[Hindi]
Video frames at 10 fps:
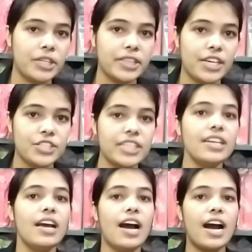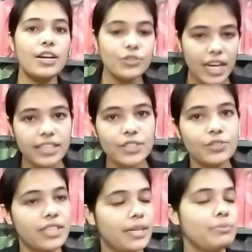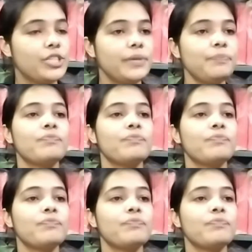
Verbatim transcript: प्रत्याशी अनुराधा सुंदरम जी